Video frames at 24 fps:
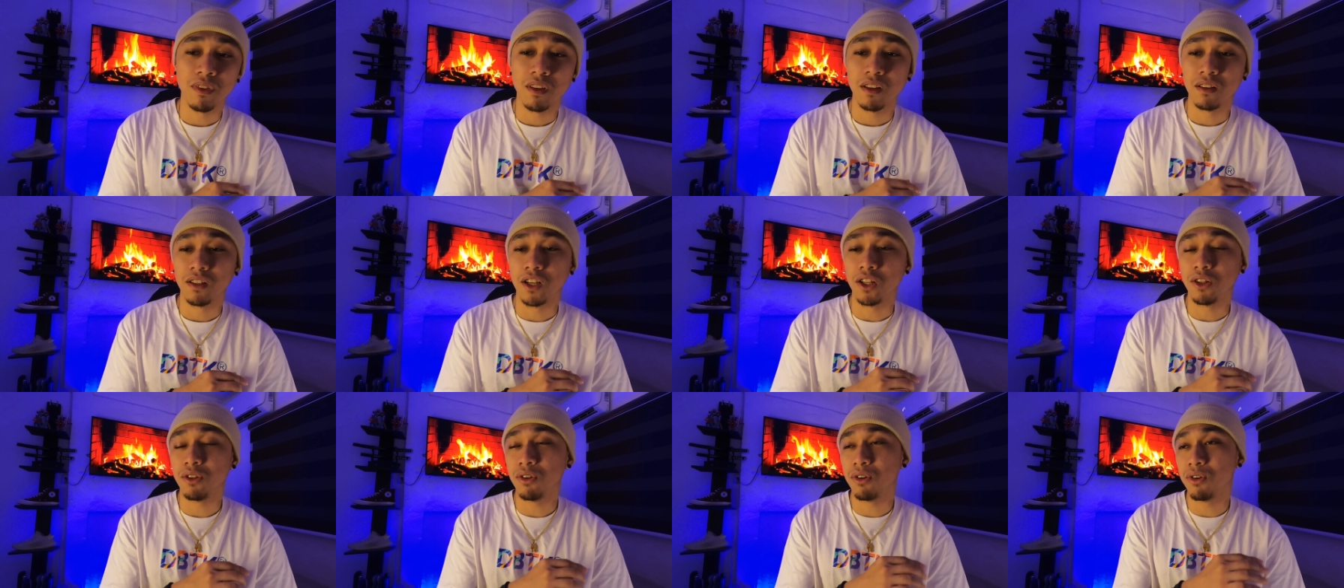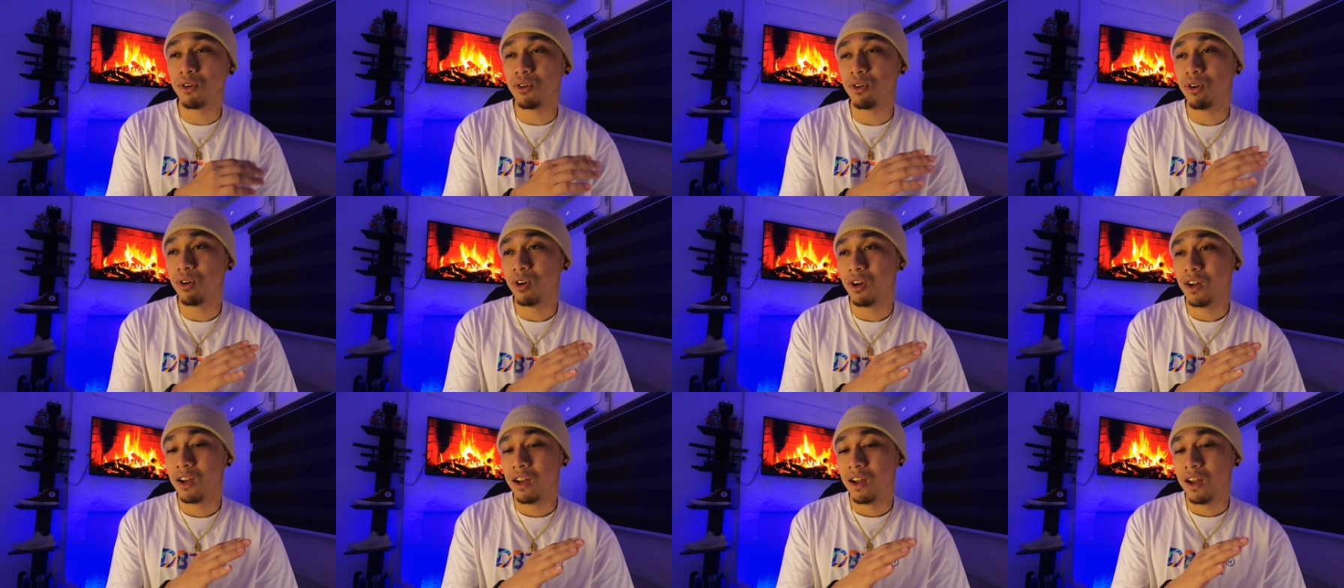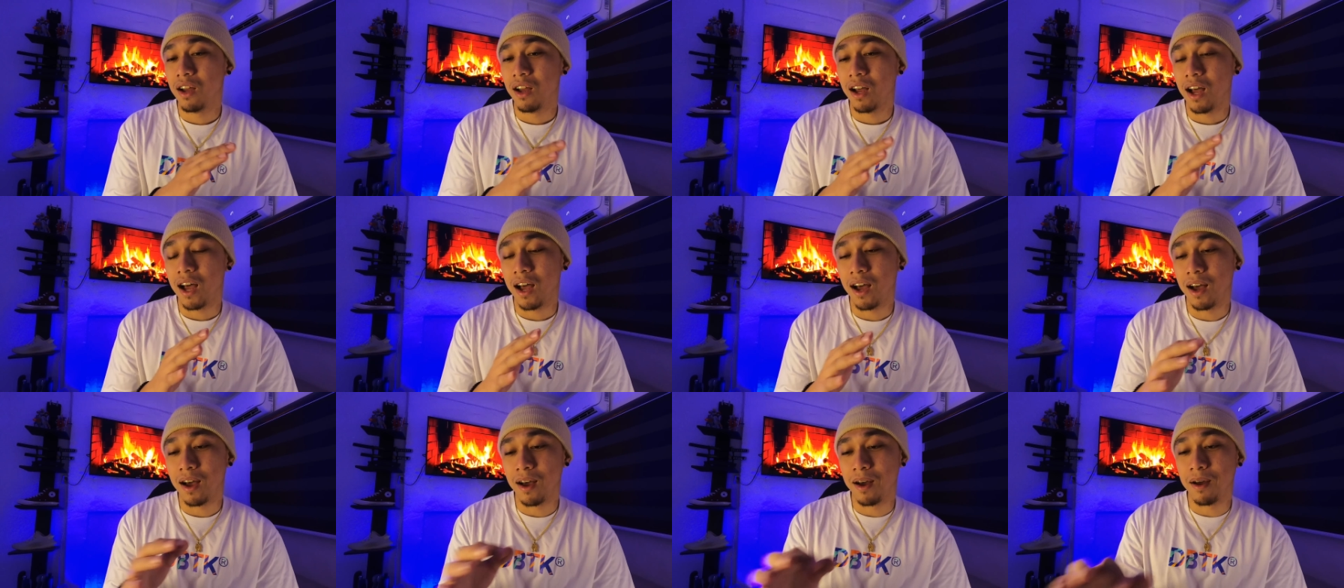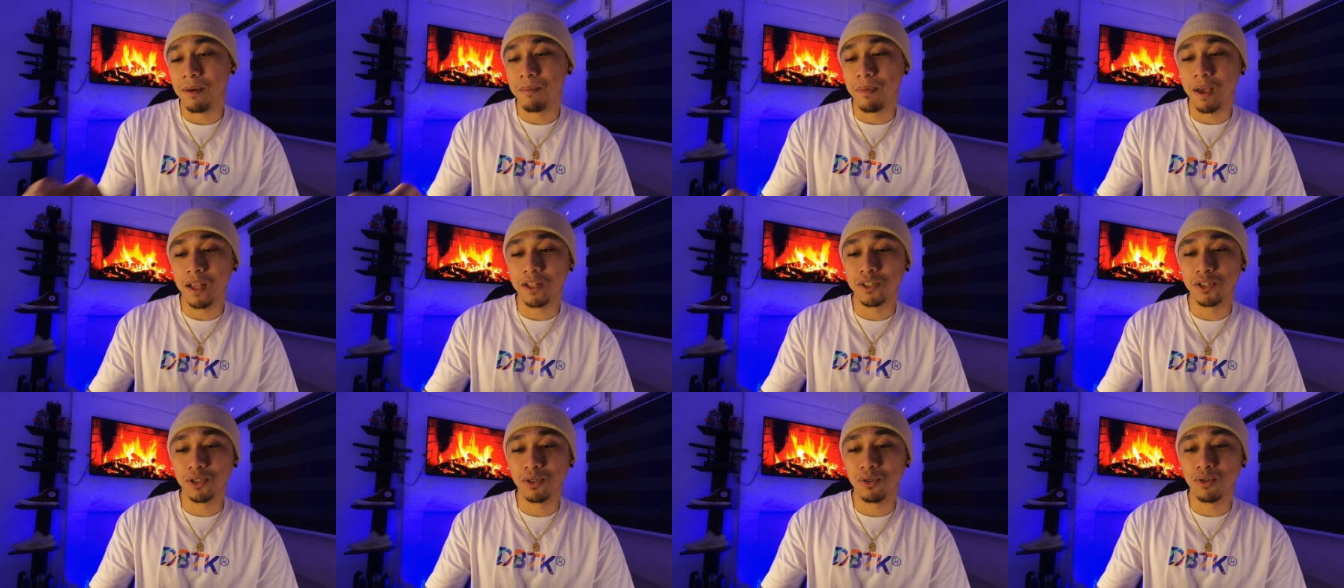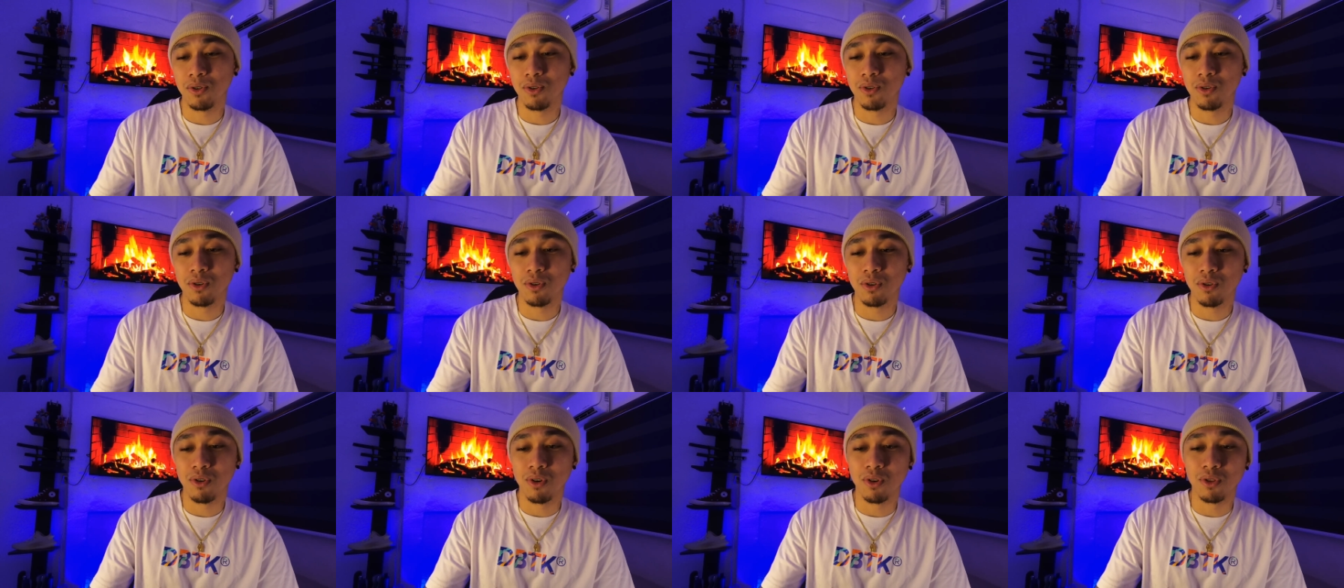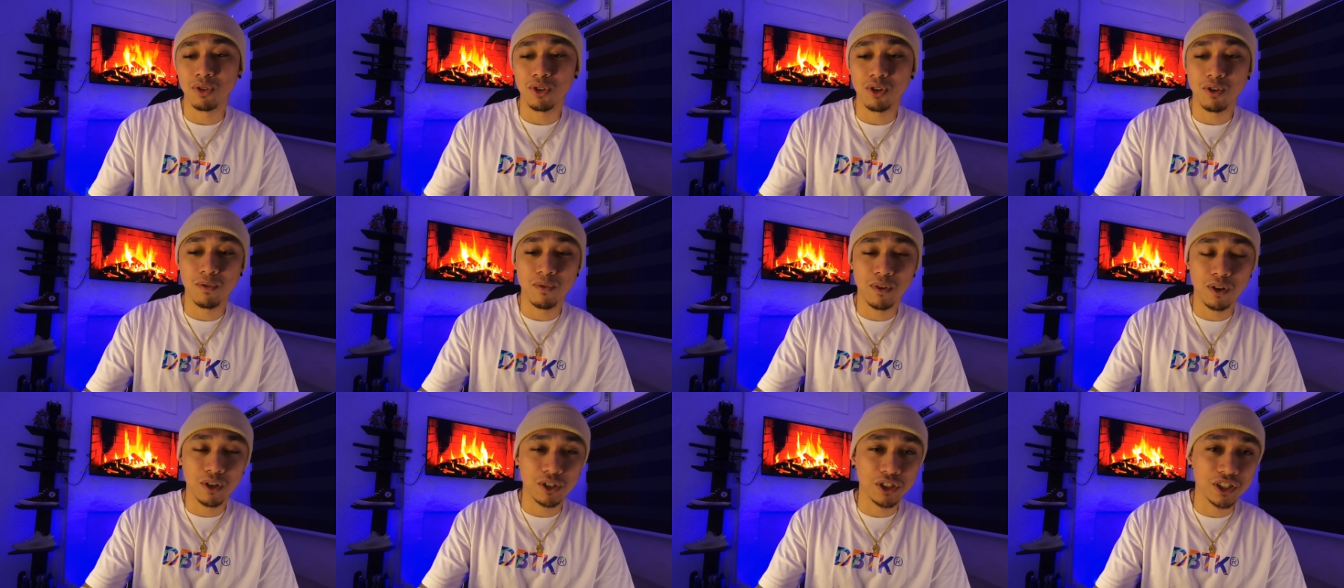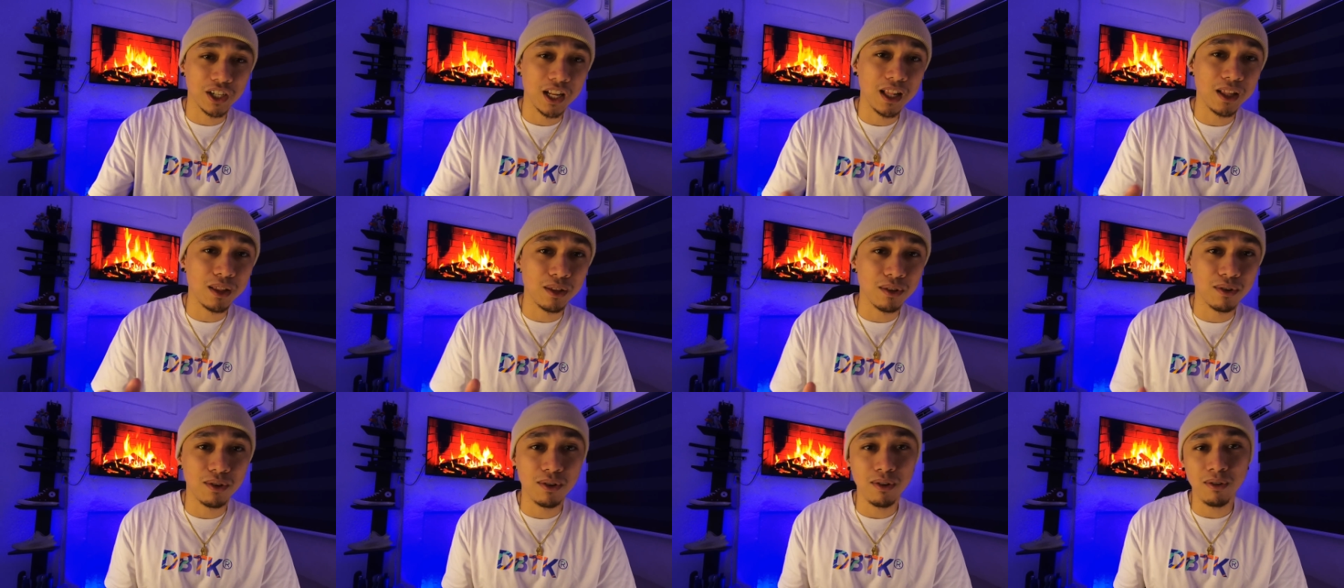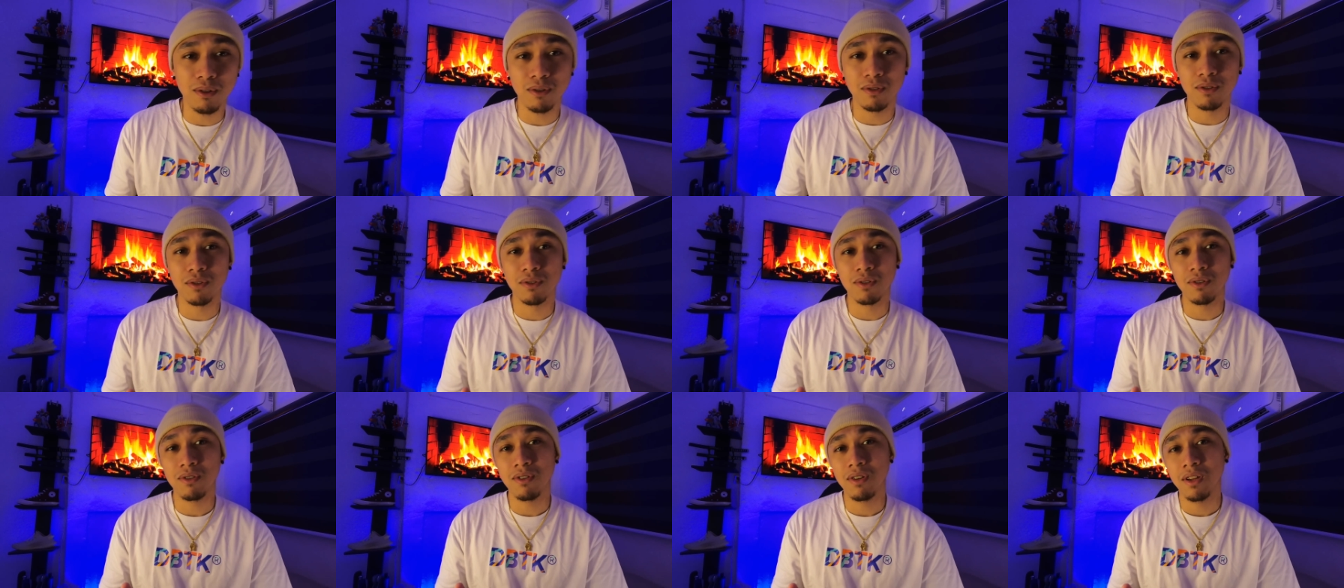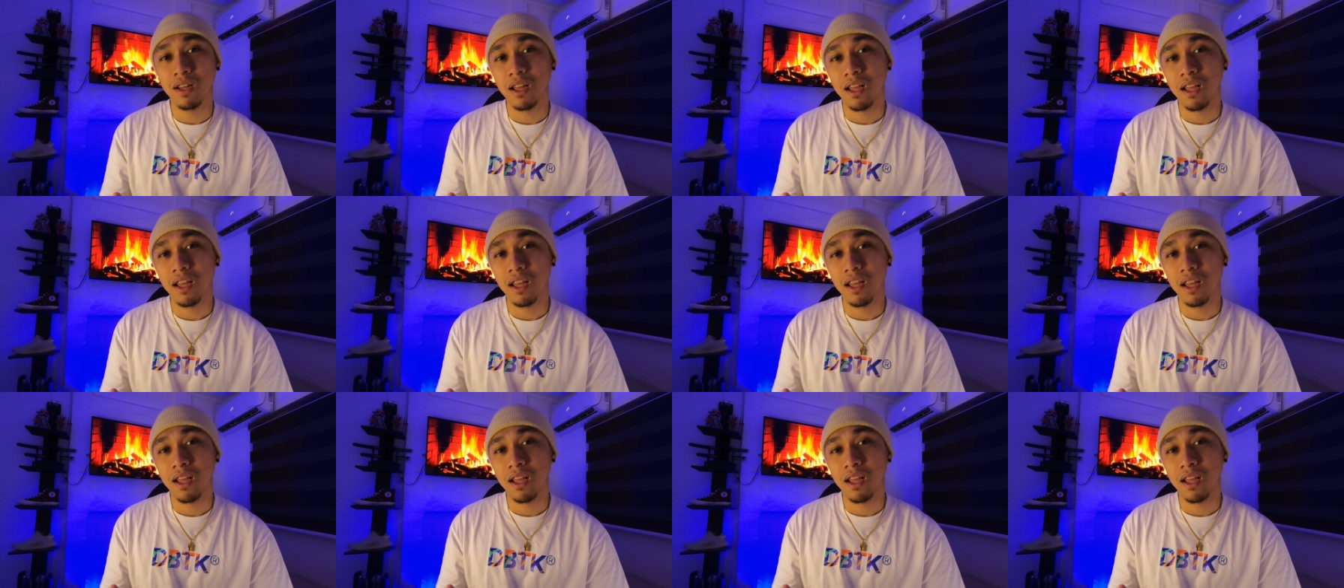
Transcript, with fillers: Dito, uh, ah, medyo controversial to, no?